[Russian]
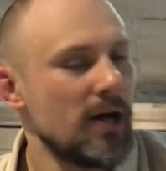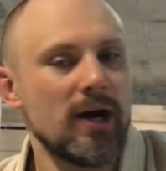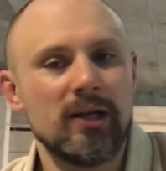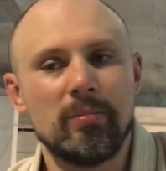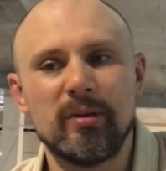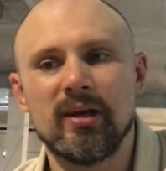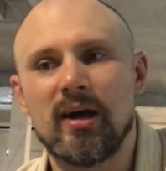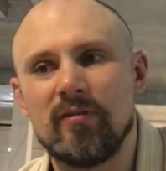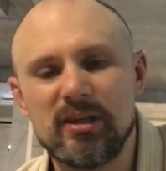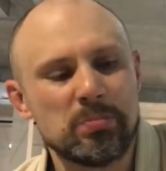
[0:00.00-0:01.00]
а не
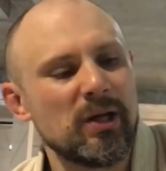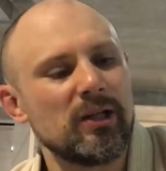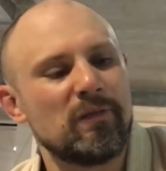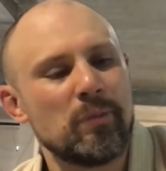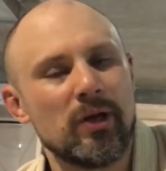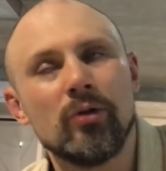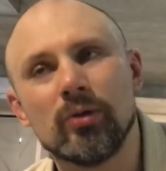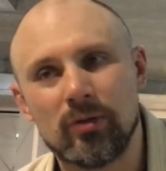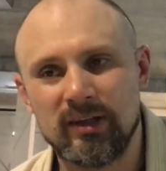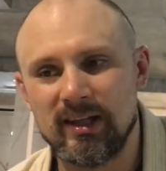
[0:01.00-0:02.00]
паниковать, падать
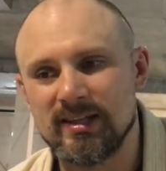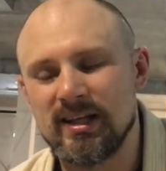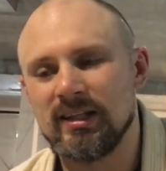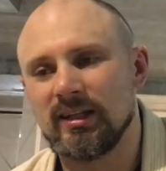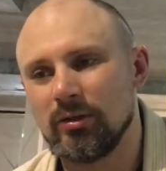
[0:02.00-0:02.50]
вперед, ноги назад,